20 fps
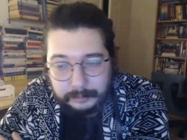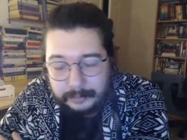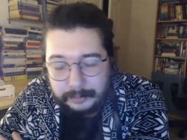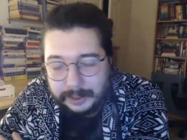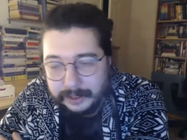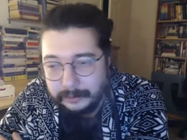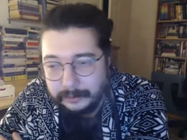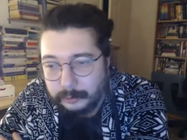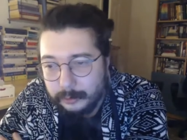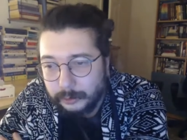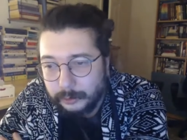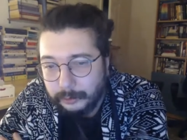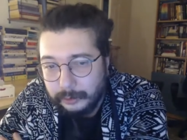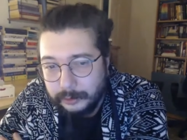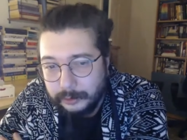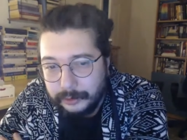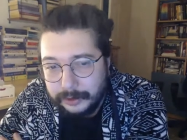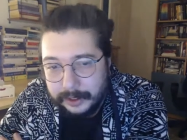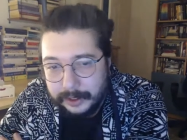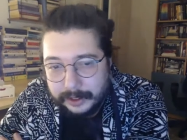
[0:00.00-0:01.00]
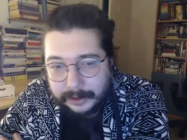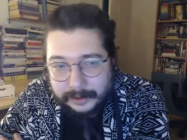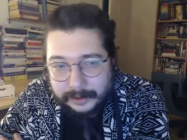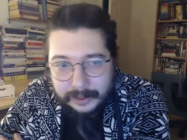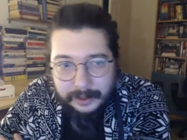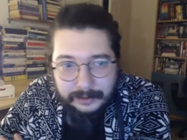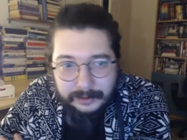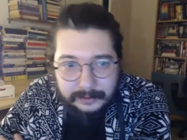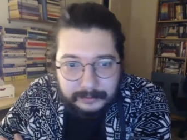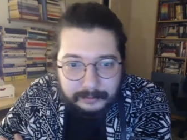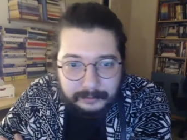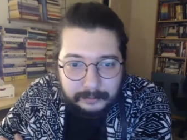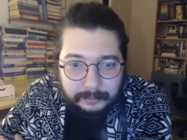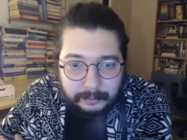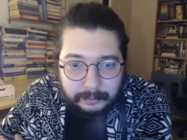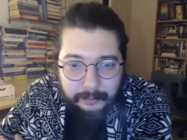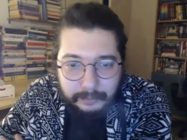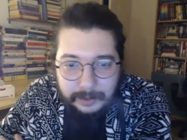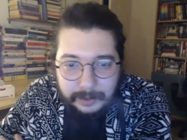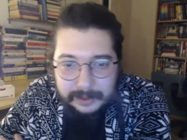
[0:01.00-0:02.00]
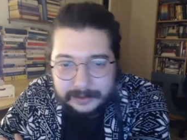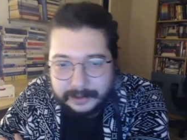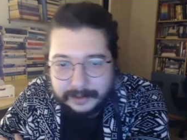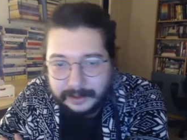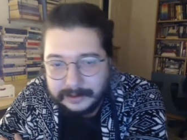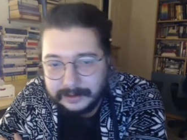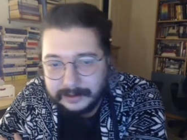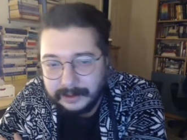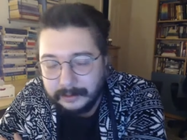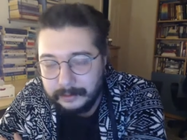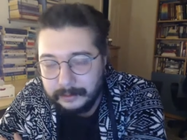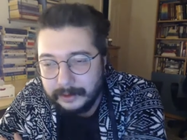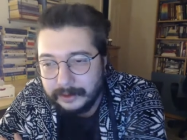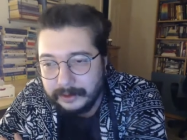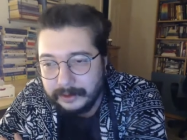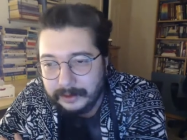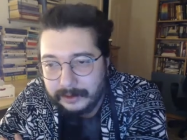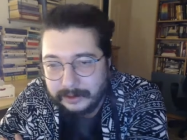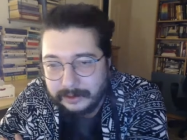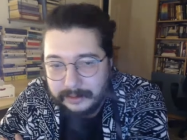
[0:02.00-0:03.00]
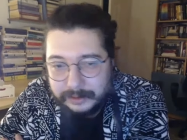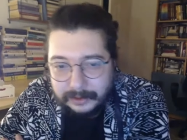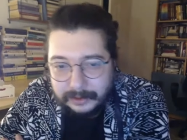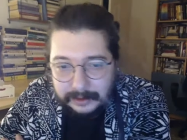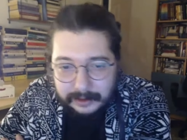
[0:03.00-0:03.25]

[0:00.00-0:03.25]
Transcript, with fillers: Ben Rodos'tayken pazar sabahı